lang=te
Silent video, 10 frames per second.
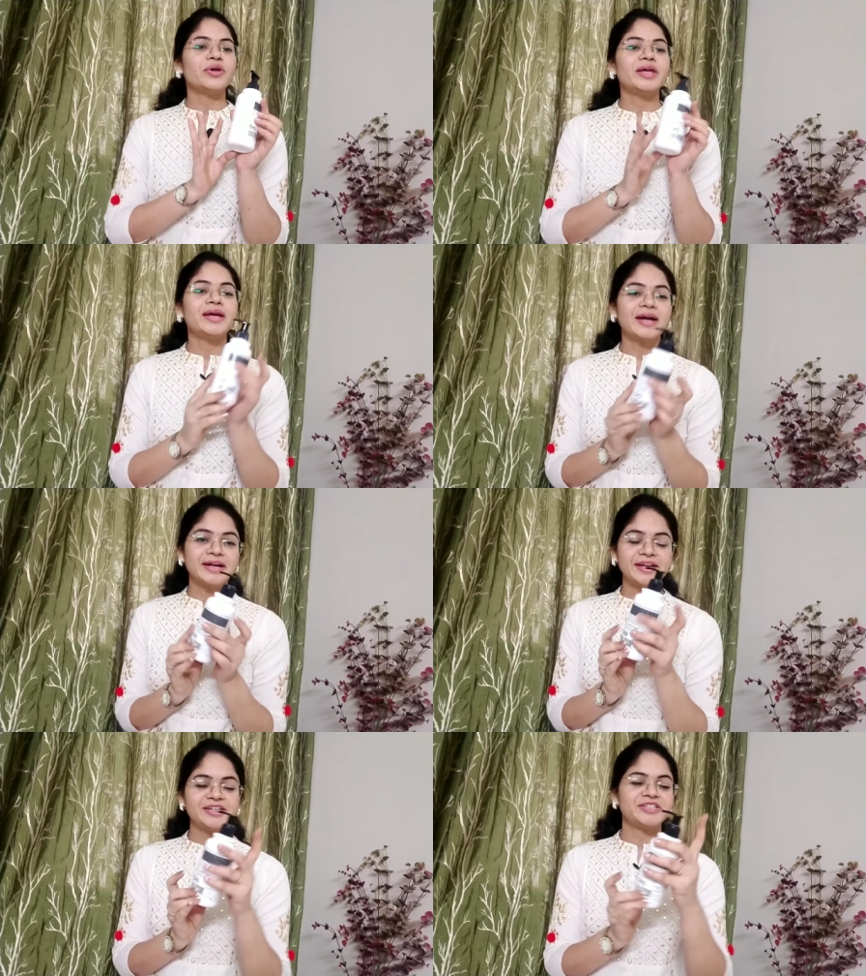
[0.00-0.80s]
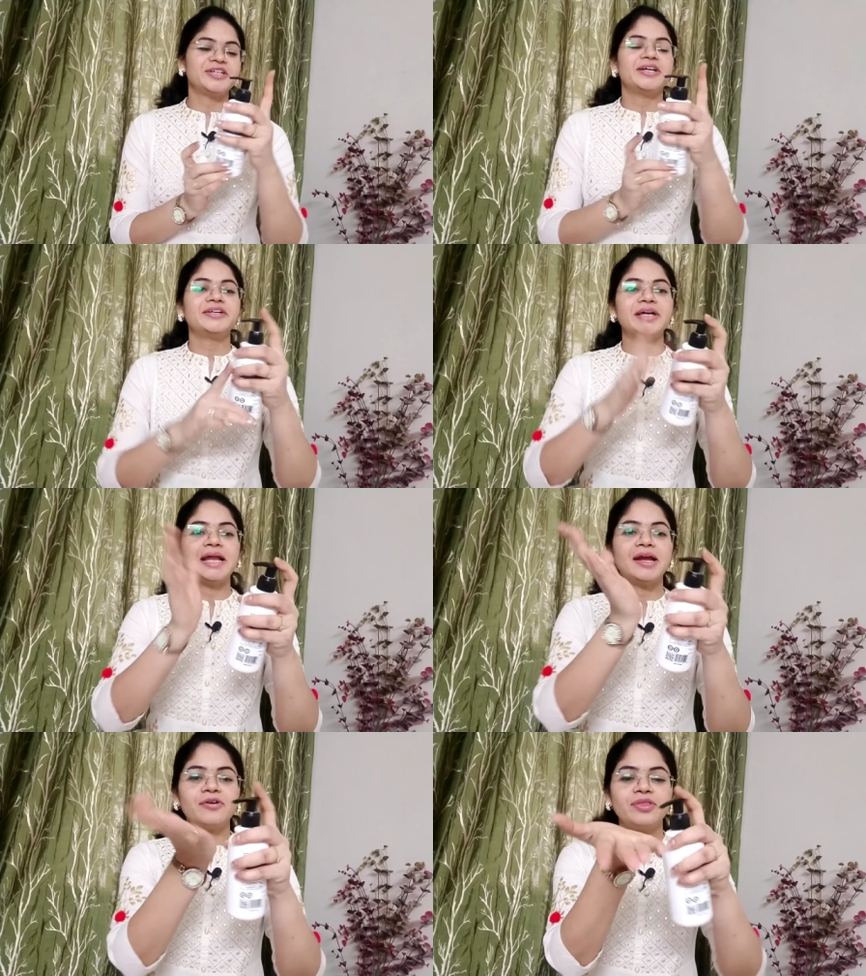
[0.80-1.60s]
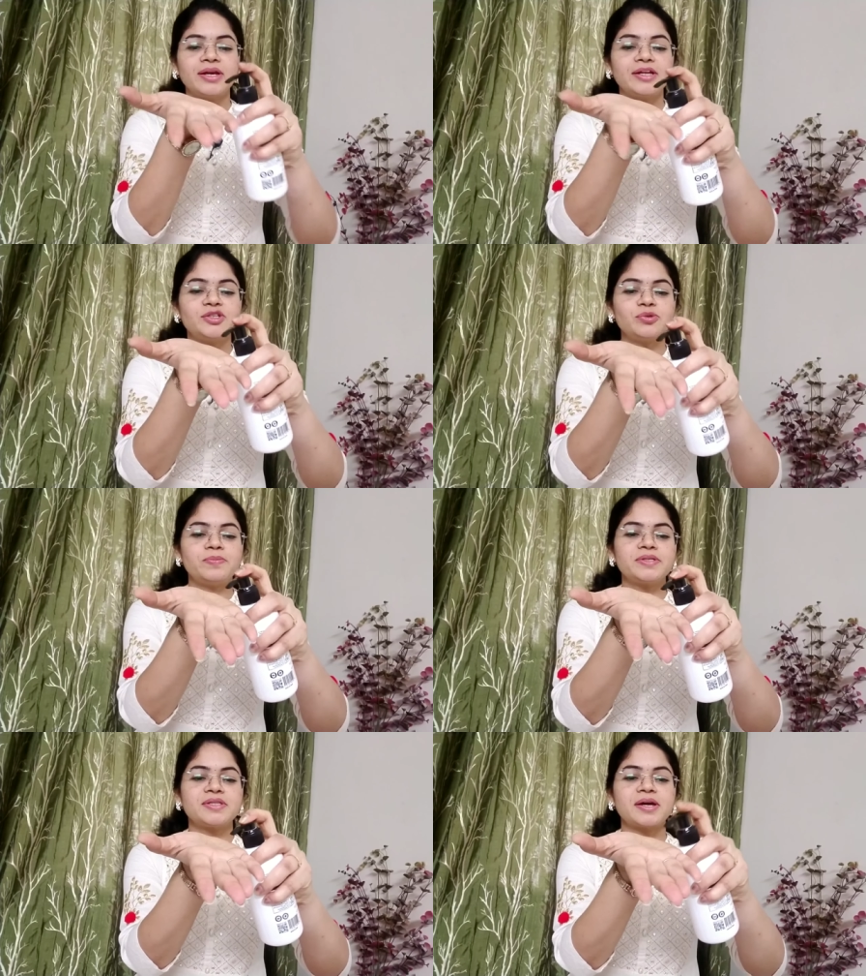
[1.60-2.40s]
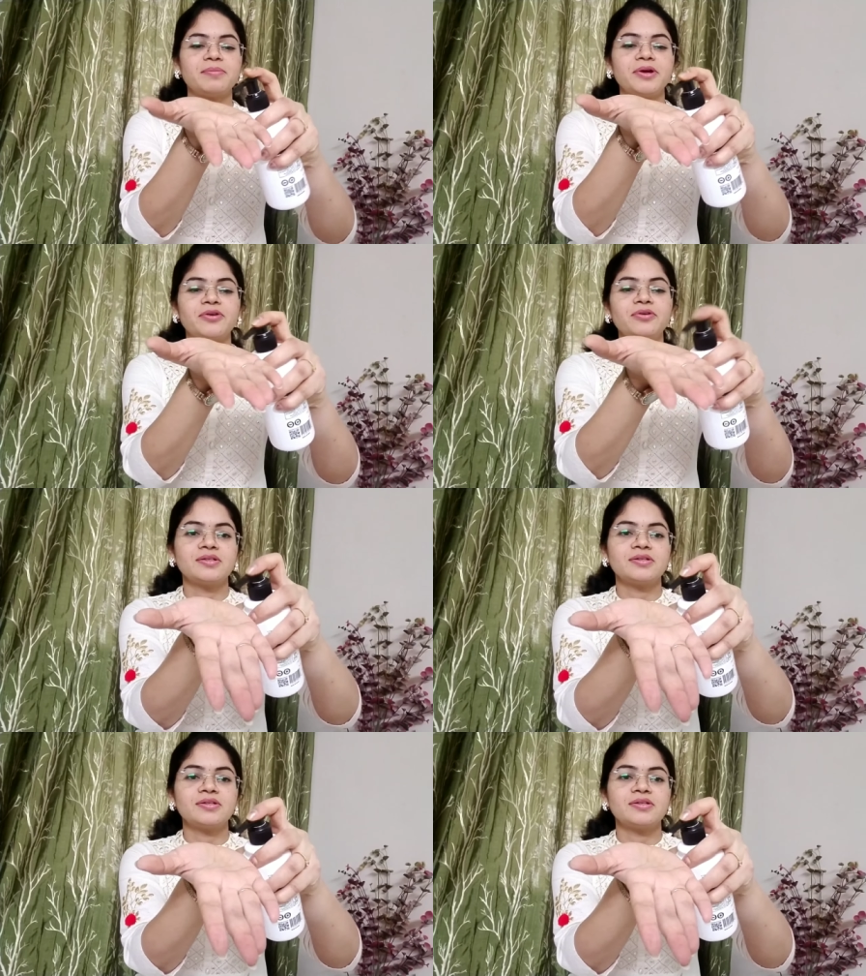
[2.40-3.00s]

ఈ కండిషనర్ ఎలా ఉందనేది చూపిస్తాను మీకు